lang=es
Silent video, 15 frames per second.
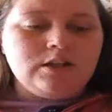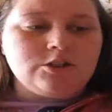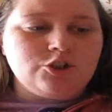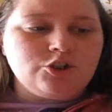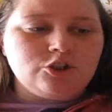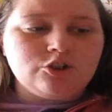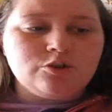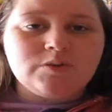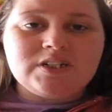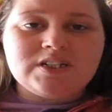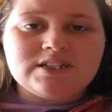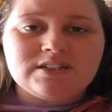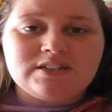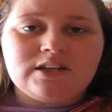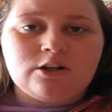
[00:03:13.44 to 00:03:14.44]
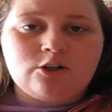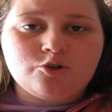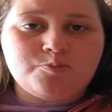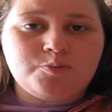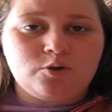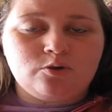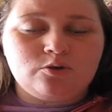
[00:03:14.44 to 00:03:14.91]
yo os voy a enseñar
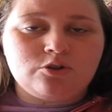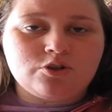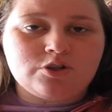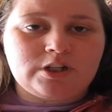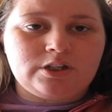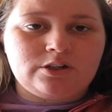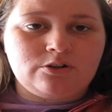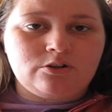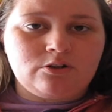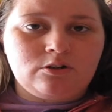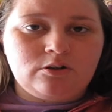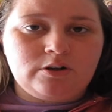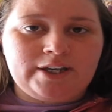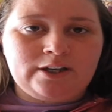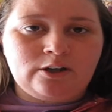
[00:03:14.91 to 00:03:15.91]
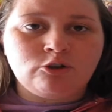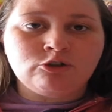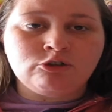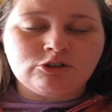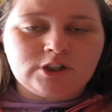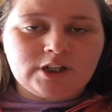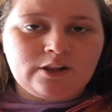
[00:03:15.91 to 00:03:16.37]
los productos que yo he
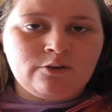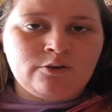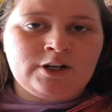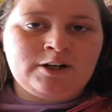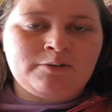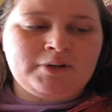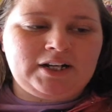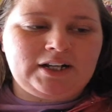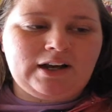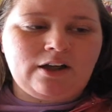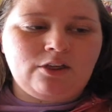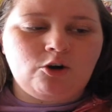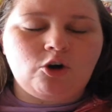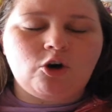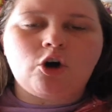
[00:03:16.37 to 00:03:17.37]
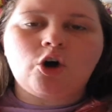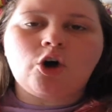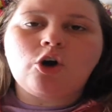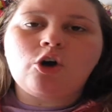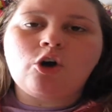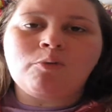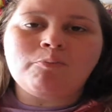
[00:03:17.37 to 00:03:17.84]
encontrado en el mercado
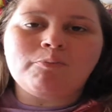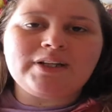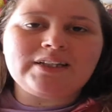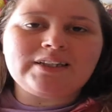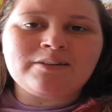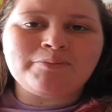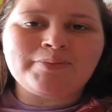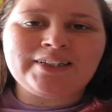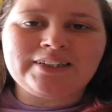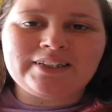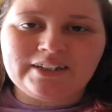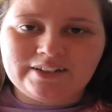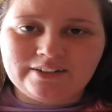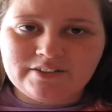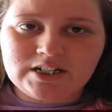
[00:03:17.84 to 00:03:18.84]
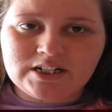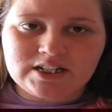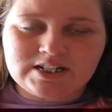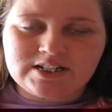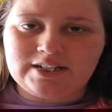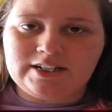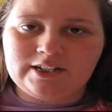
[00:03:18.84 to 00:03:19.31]
completamente libres
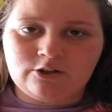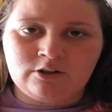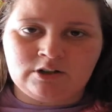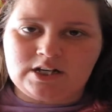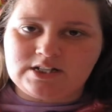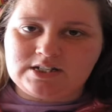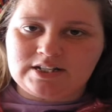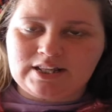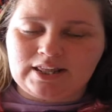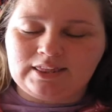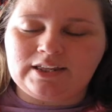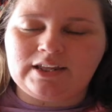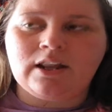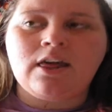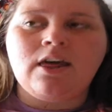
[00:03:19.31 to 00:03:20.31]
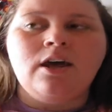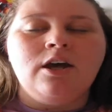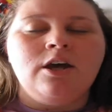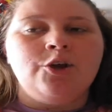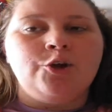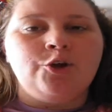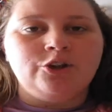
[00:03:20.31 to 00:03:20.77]
de siliconas, es decir,
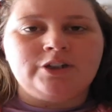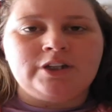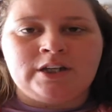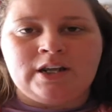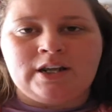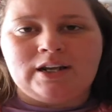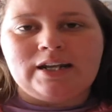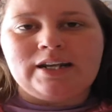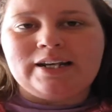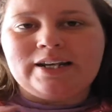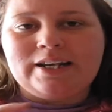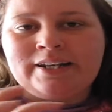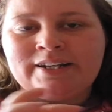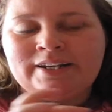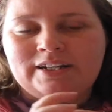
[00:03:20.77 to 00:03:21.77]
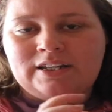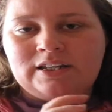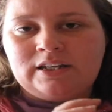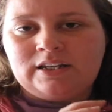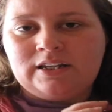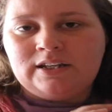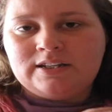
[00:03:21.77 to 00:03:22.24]
no tienen
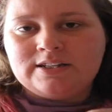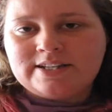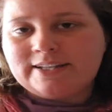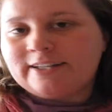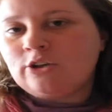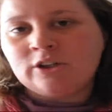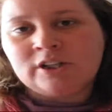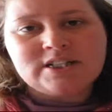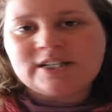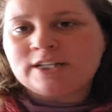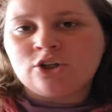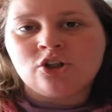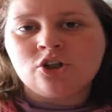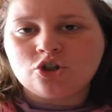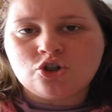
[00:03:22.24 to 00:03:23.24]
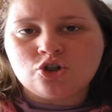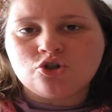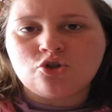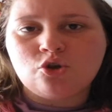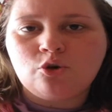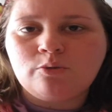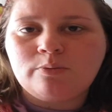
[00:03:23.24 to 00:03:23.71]
ni siliconas que no son
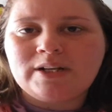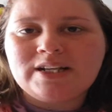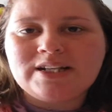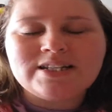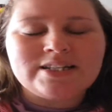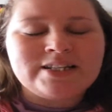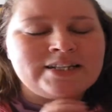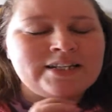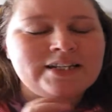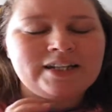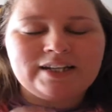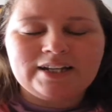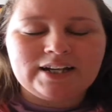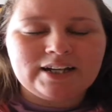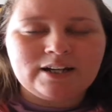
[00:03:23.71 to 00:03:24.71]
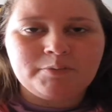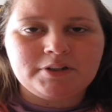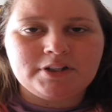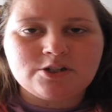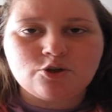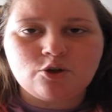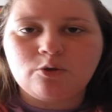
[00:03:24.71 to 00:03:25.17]
solubles, ni
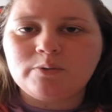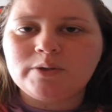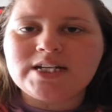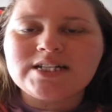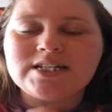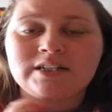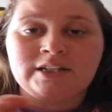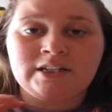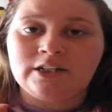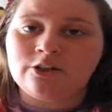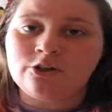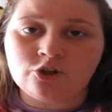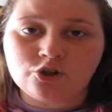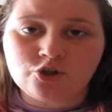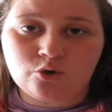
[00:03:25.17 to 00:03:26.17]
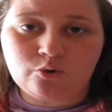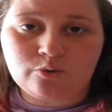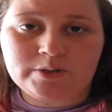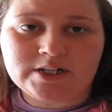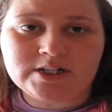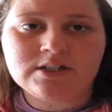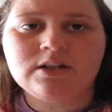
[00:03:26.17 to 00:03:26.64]
ligeramente solubles, ni no
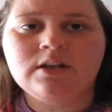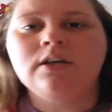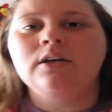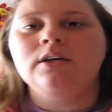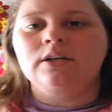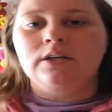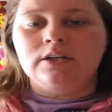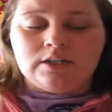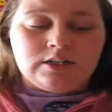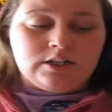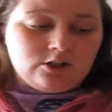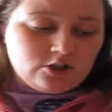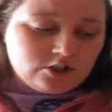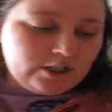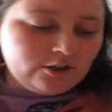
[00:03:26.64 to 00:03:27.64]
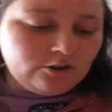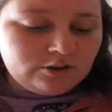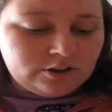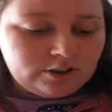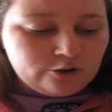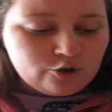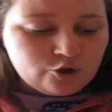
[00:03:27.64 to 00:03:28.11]
solubles. Los que he
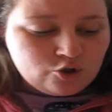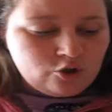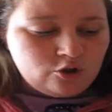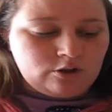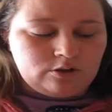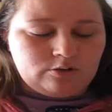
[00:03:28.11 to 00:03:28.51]
encontrado son,